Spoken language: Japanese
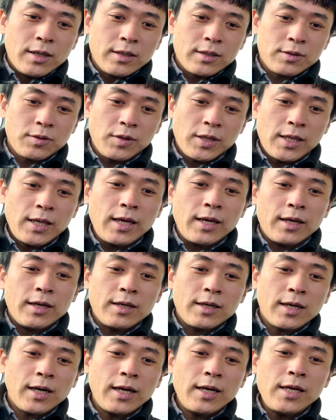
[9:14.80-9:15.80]
そして
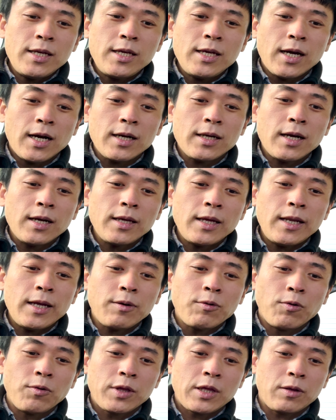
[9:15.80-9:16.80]
仮に赤桐
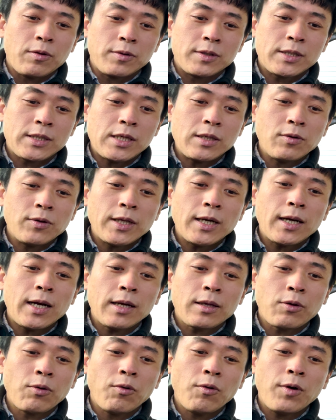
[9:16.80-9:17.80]
コーチと月野田
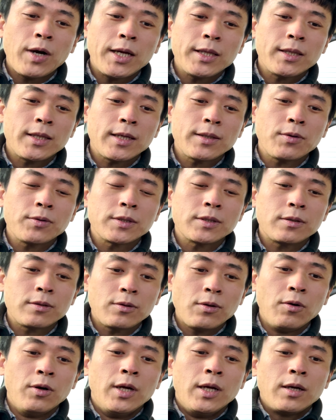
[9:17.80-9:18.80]
が共犯だとす
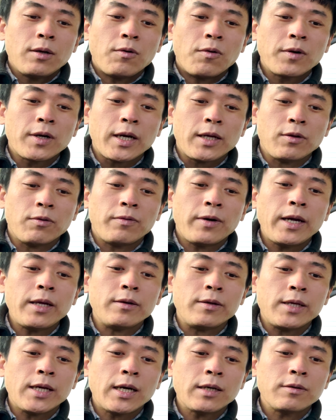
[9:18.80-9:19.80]
ると今回の
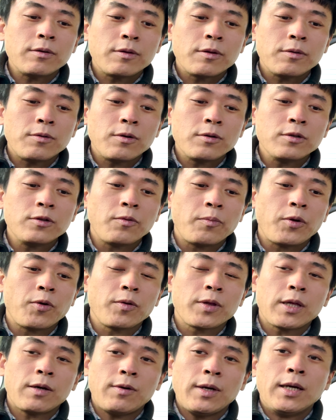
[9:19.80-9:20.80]
ファイル116の
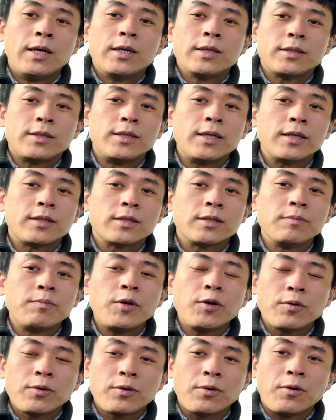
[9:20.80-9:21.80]
描写は絶
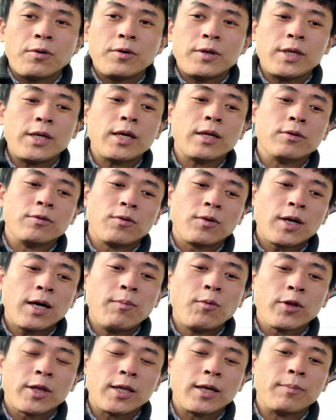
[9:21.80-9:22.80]
妙と言えるの
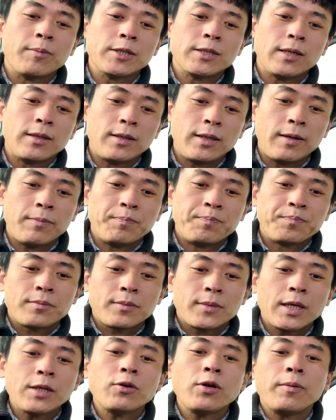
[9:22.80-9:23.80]
かもしれませんね
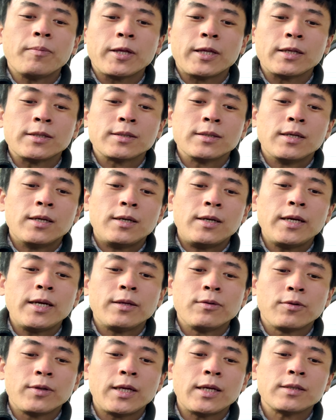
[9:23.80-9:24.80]
例えばです
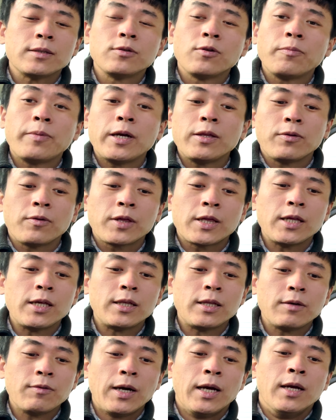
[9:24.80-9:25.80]
例の根津の番の
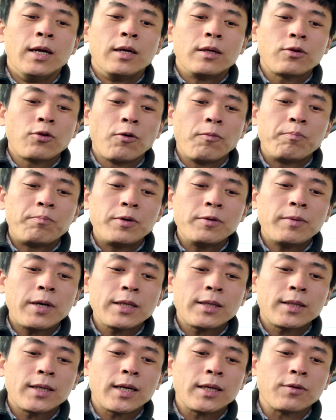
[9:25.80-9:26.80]
シーンでは
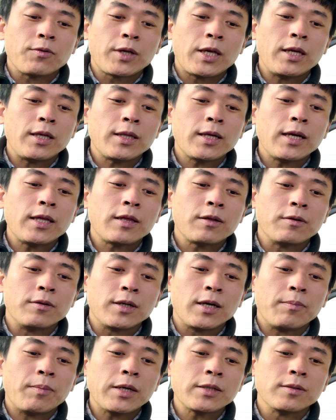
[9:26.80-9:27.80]
トップバッターの金田一
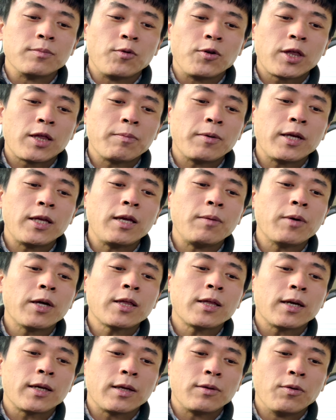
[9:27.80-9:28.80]
君がまず持ち場にいま
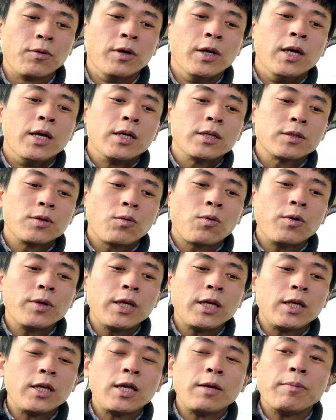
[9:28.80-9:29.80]
したけどそこ
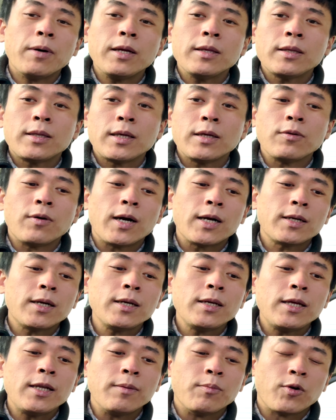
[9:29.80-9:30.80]
に2番手の
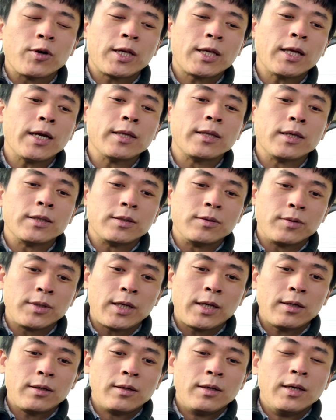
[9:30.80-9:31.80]
赤桐も来たんですよ
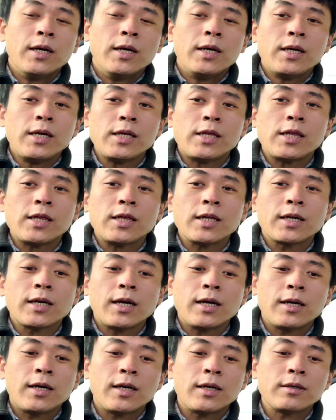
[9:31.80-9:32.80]
ね1時
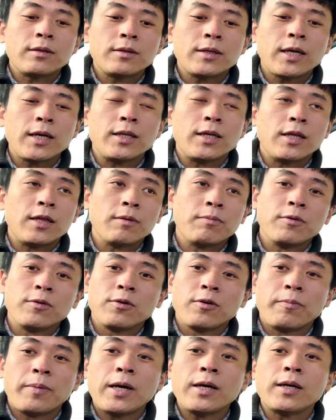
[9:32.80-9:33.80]
間半くらいで自
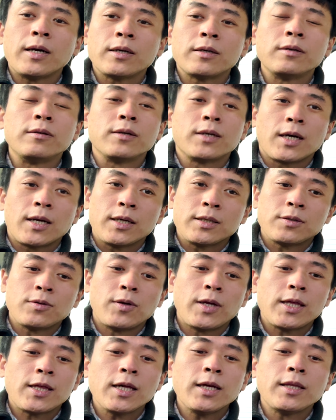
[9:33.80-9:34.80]
分の番が来るから
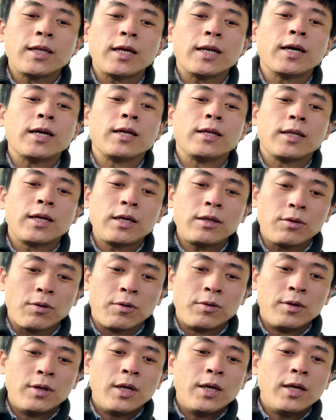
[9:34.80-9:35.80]
それじゃ寝られない
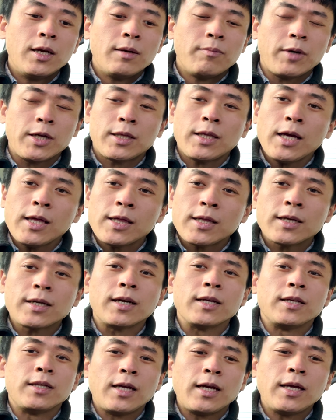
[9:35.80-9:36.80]
とまあ確
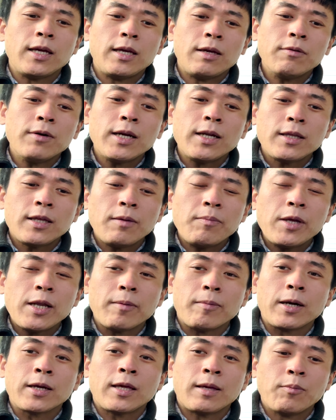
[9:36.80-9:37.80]
かにね言われてみ
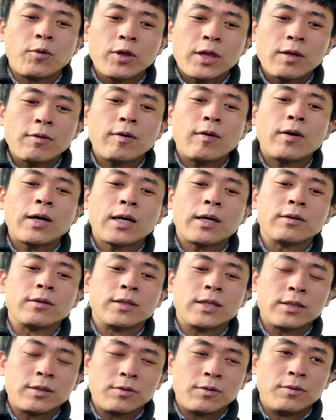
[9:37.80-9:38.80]
れば気持ちはわかる
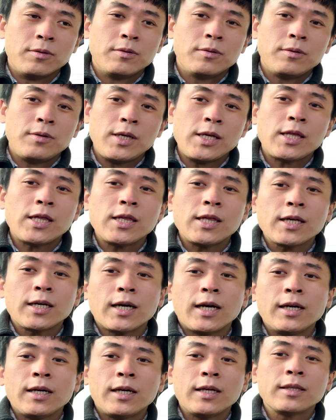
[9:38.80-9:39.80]
んですよ1時
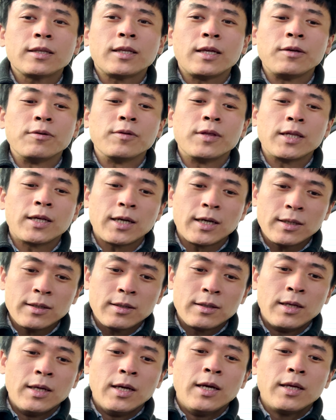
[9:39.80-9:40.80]
間半っていう時間
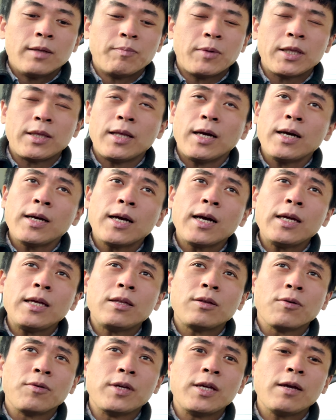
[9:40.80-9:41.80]
まあ、長
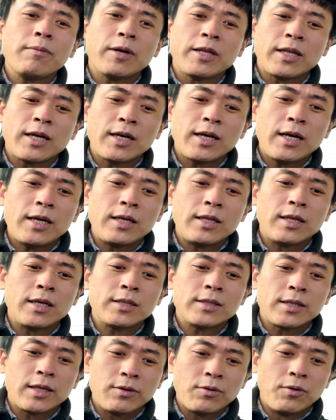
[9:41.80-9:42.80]
いといえば長いん
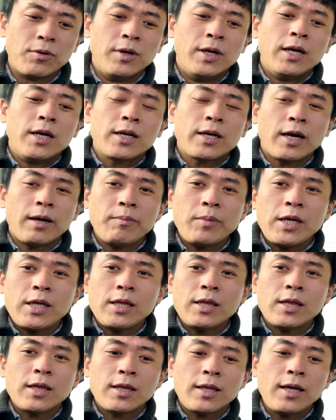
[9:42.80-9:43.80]
ですけど仮
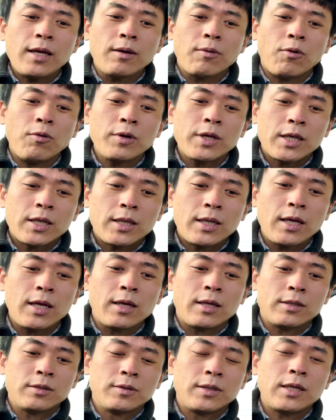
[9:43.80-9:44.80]
眠して起き
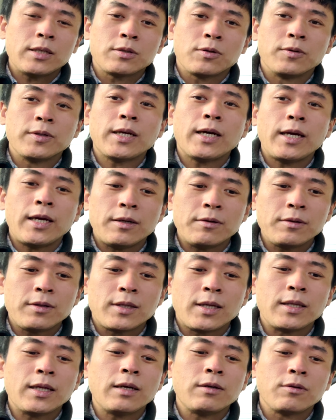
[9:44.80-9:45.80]
てそれで備えるっ
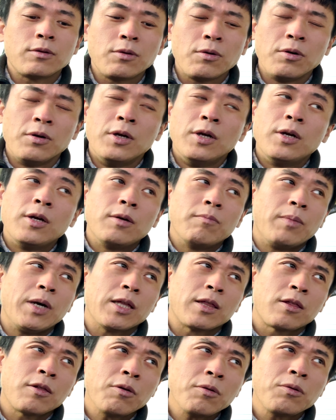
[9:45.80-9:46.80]
てなると、
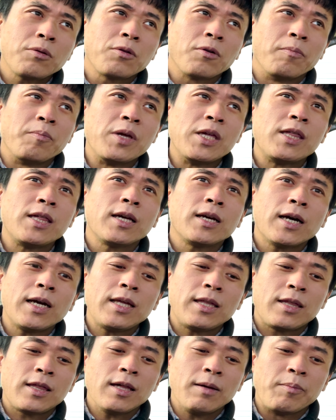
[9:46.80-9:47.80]
まあ、ちょっと短
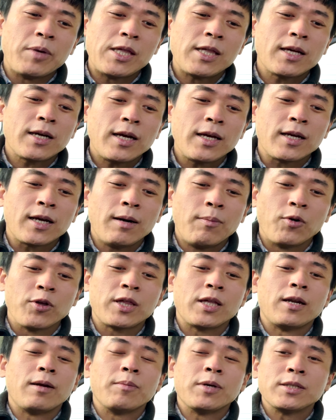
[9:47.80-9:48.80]
いっちゃ短いかも
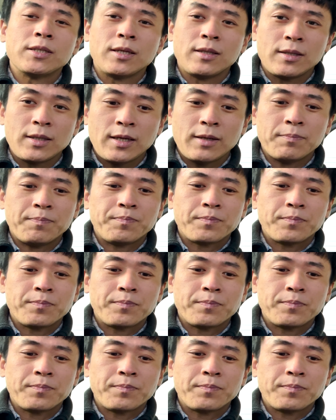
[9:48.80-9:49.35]
しれませんね